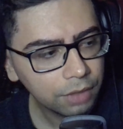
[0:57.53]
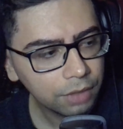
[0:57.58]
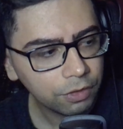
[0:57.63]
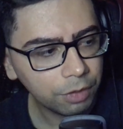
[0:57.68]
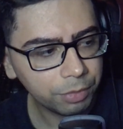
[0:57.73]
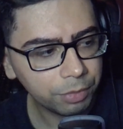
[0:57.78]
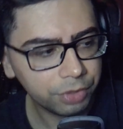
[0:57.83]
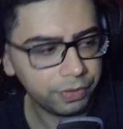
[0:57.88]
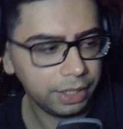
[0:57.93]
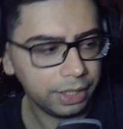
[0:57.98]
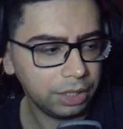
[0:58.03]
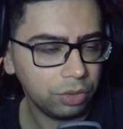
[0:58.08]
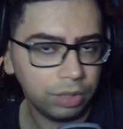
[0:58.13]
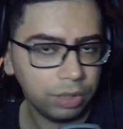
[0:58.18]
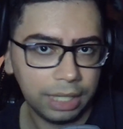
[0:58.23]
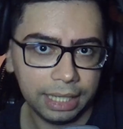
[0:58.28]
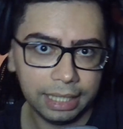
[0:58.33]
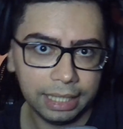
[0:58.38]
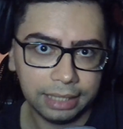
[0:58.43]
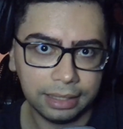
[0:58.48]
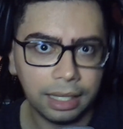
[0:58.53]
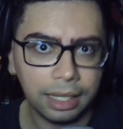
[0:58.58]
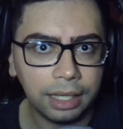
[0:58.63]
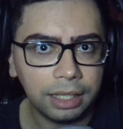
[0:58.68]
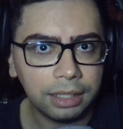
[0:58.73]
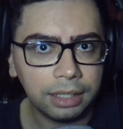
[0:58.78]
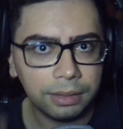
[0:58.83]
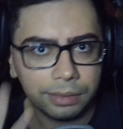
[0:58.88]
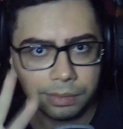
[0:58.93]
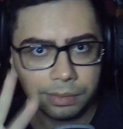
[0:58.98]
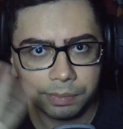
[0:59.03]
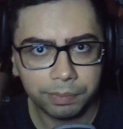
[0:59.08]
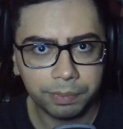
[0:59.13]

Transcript: Vamos ver aqui o que ele tem.